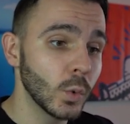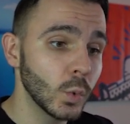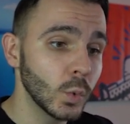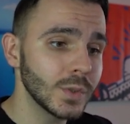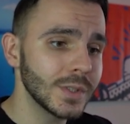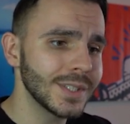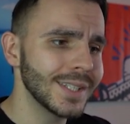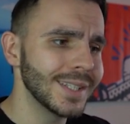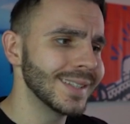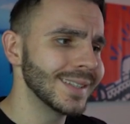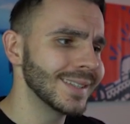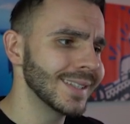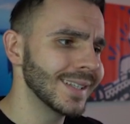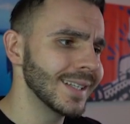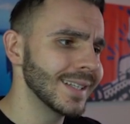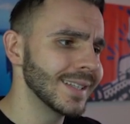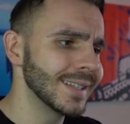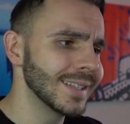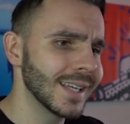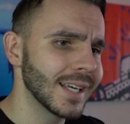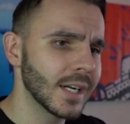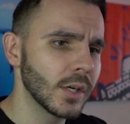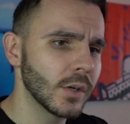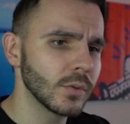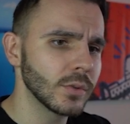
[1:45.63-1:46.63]
utente
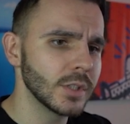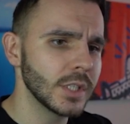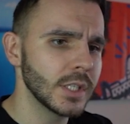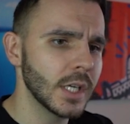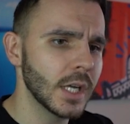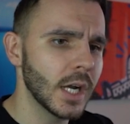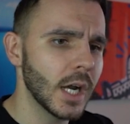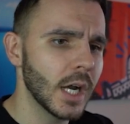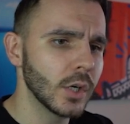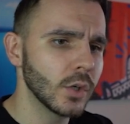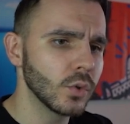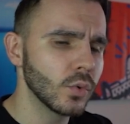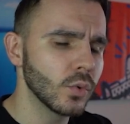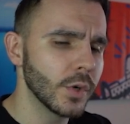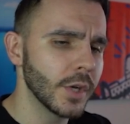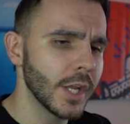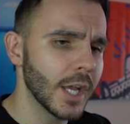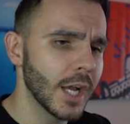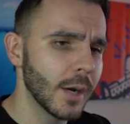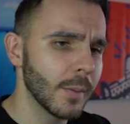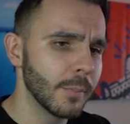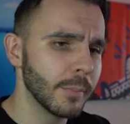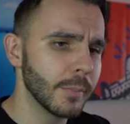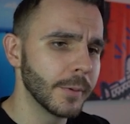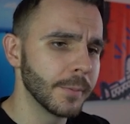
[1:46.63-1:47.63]
all'interno di alcune
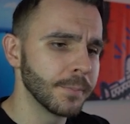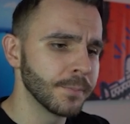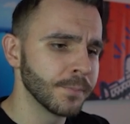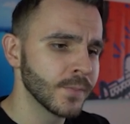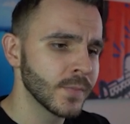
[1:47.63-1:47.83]
app.